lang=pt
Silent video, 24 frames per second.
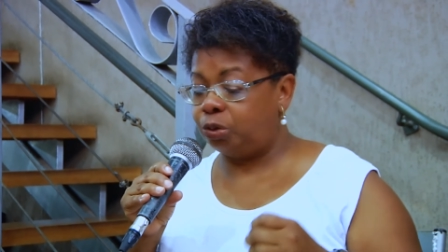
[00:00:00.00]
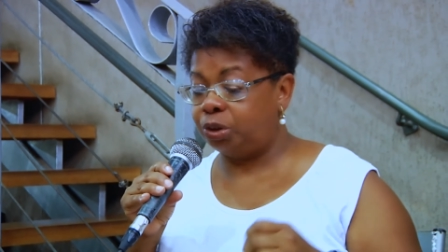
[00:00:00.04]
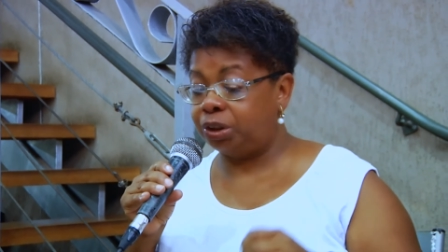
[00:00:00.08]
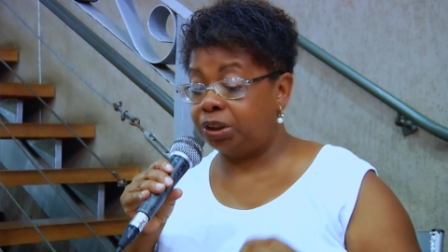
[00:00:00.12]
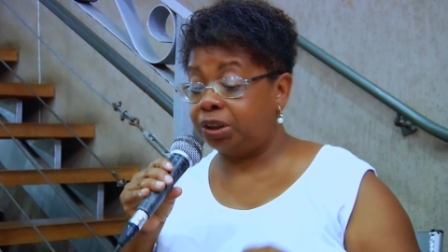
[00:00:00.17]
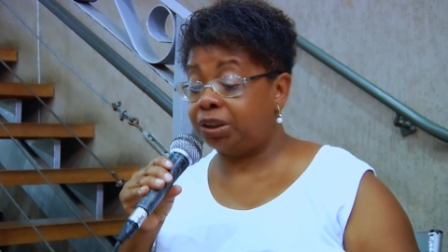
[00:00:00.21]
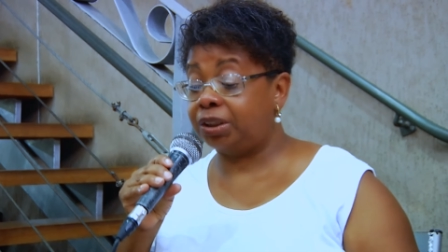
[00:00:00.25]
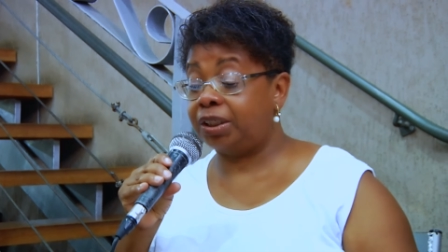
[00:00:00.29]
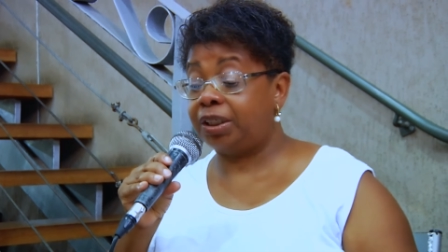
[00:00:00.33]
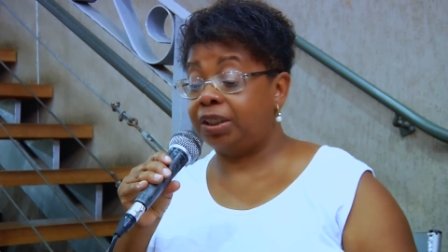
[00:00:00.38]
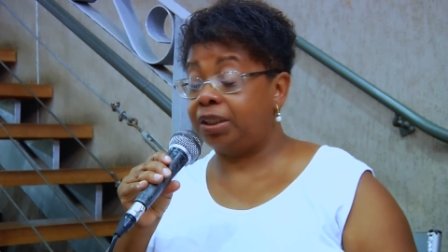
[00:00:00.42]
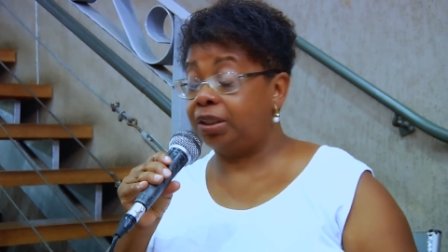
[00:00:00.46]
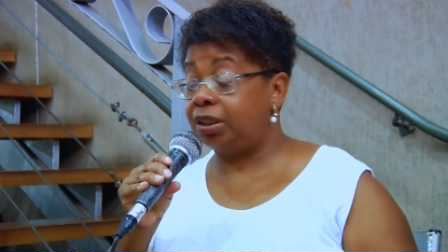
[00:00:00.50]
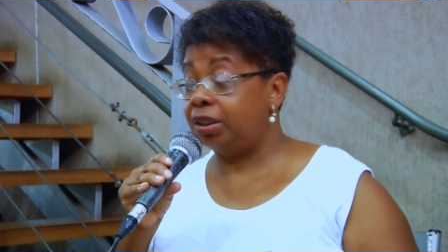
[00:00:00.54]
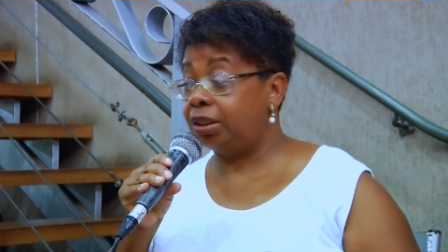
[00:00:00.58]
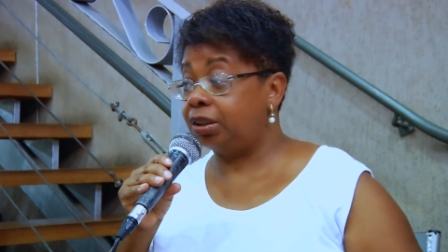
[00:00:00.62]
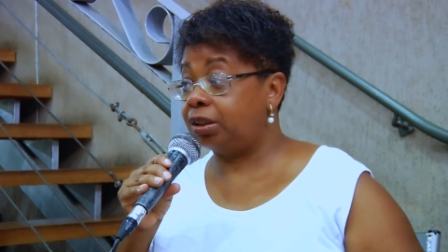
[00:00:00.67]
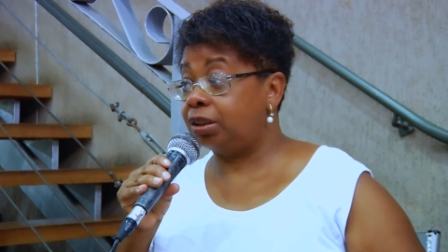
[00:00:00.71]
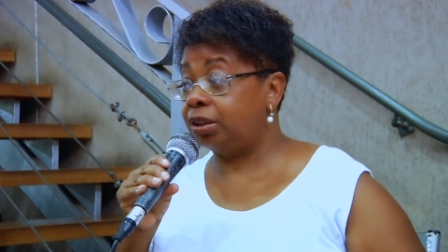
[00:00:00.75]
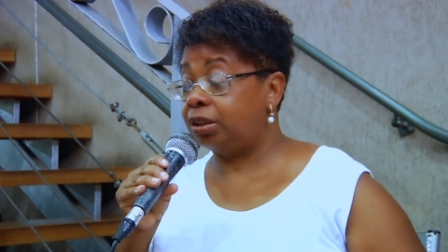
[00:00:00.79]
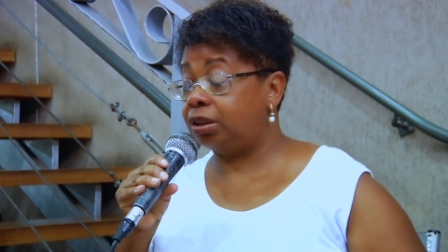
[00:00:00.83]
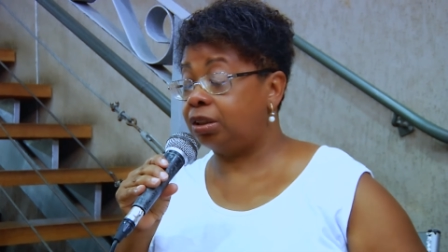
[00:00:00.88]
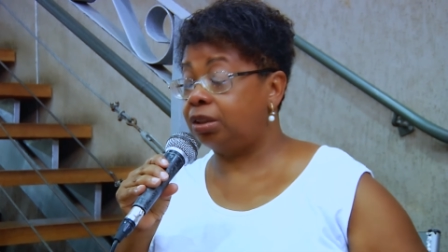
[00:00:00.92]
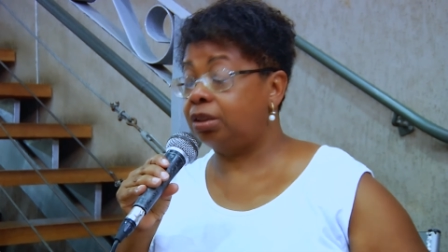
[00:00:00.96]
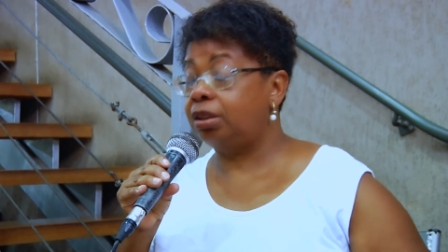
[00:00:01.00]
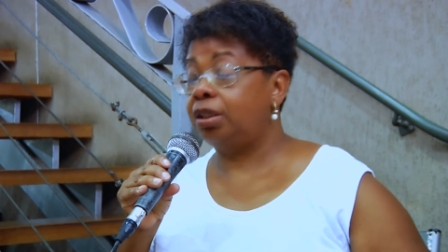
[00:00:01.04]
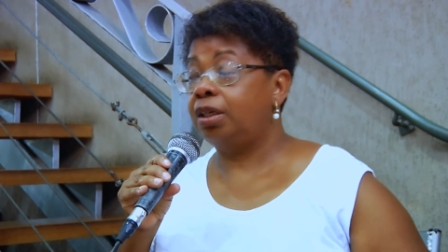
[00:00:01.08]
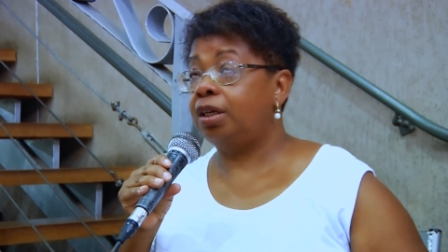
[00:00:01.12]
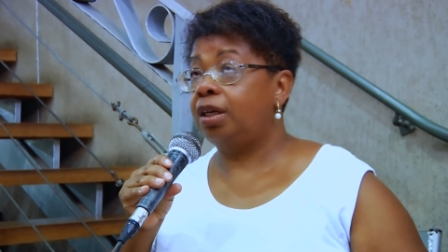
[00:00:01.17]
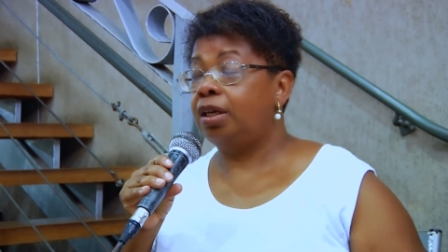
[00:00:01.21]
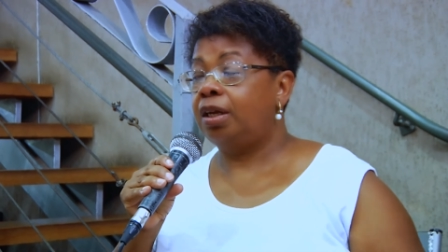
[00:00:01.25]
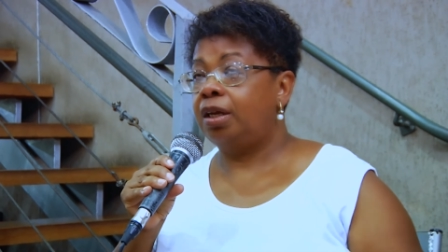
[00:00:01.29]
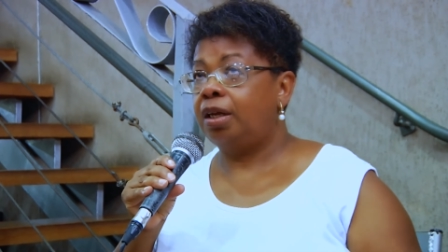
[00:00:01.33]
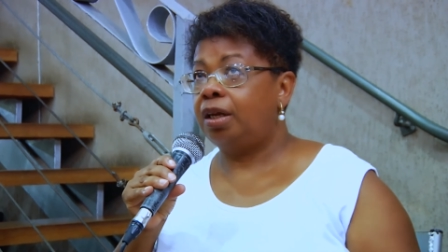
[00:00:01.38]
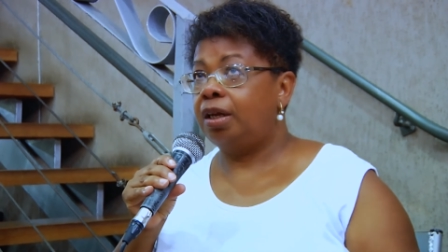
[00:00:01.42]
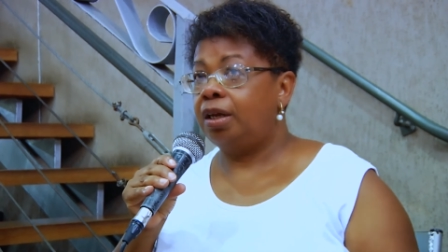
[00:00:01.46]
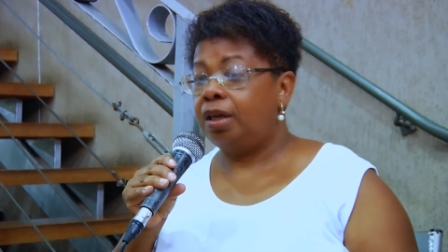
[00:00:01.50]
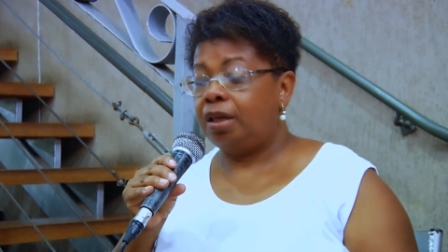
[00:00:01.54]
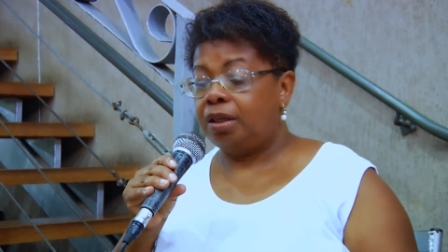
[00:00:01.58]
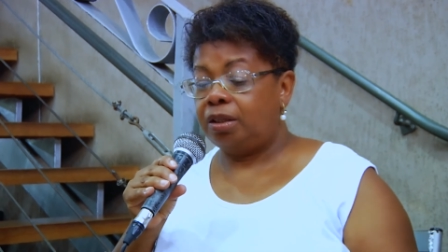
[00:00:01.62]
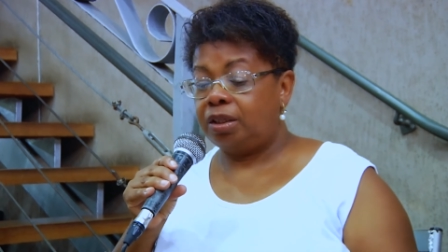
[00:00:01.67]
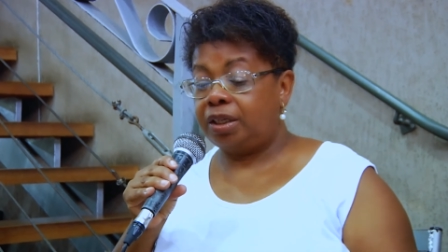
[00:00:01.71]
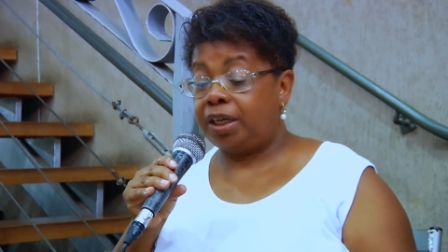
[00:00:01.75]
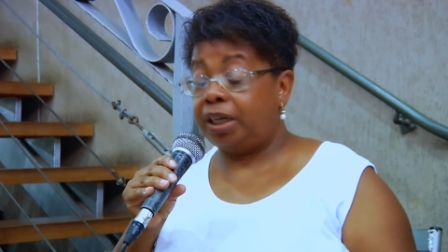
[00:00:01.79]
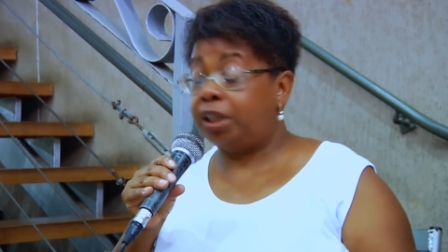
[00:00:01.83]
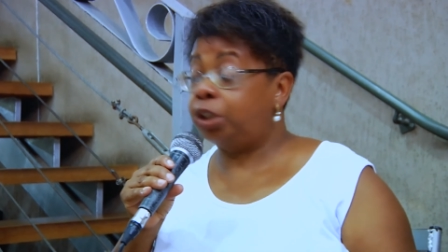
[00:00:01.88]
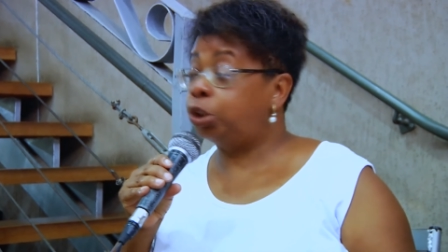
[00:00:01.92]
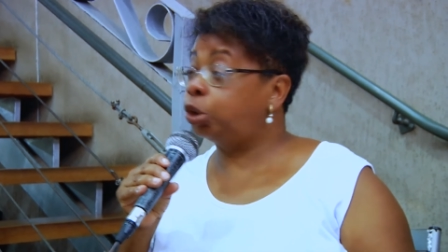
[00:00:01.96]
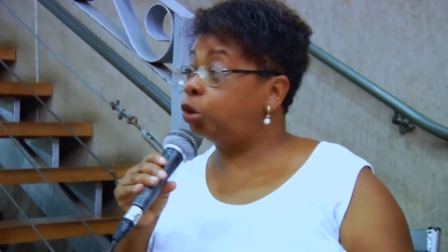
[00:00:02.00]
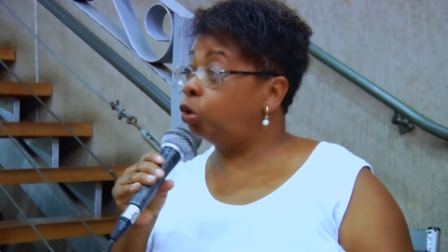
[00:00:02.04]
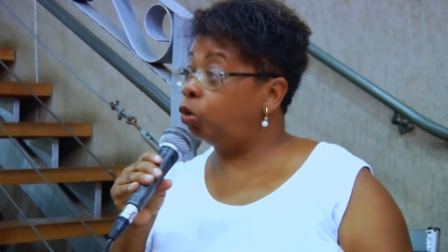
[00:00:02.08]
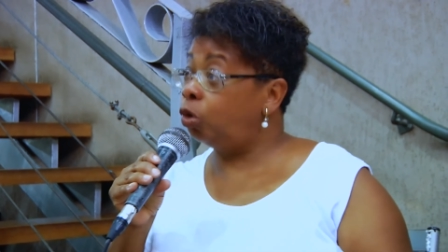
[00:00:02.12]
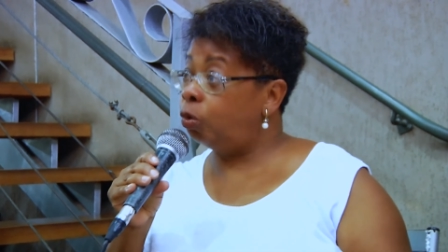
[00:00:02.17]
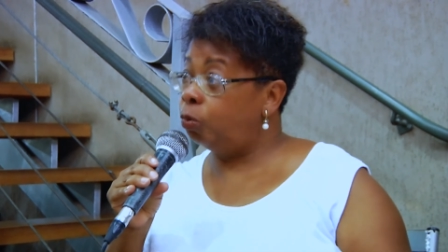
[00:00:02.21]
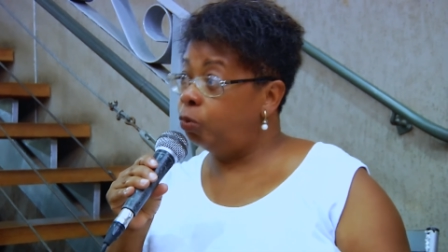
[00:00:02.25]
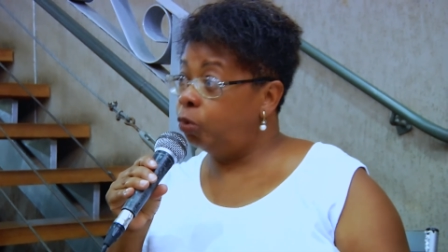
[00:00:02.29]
Hoje as crianças questionam